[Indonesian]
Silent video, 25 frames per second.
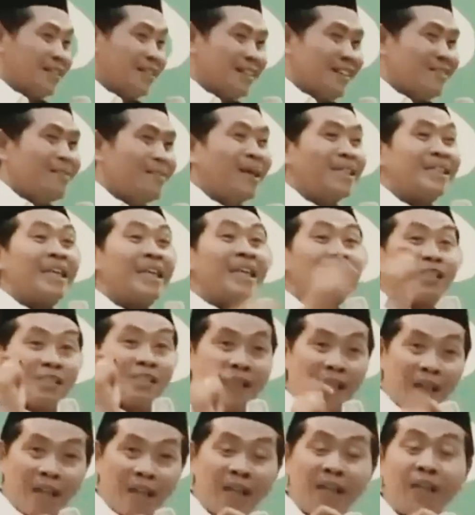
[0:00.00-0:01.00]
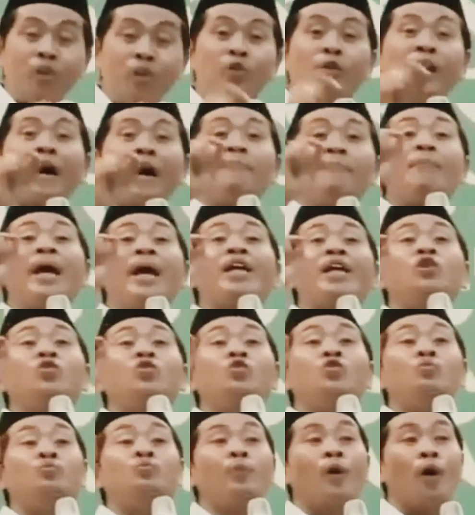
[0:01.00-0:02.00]
pancene seneng iku nambahi
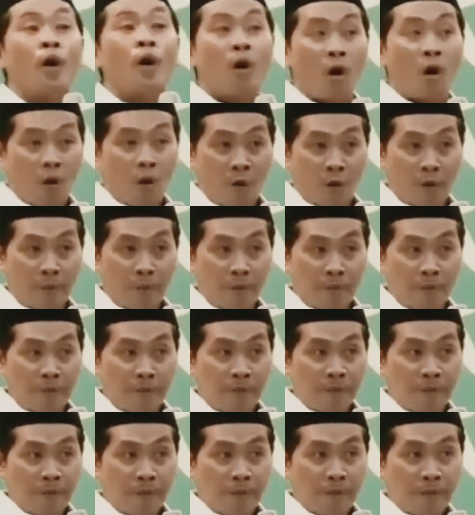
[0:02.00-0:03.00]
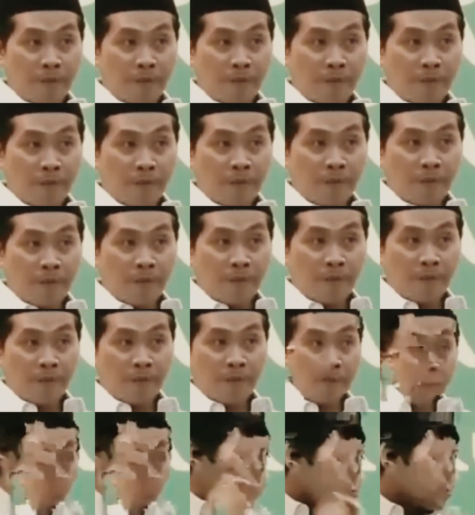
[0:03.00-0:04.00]
rupa
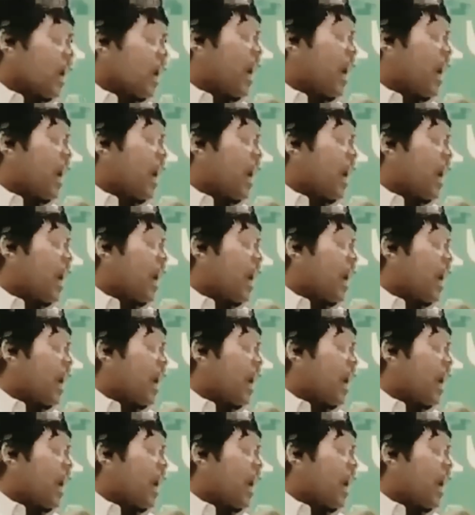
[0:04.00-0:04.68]
susah iku nyuda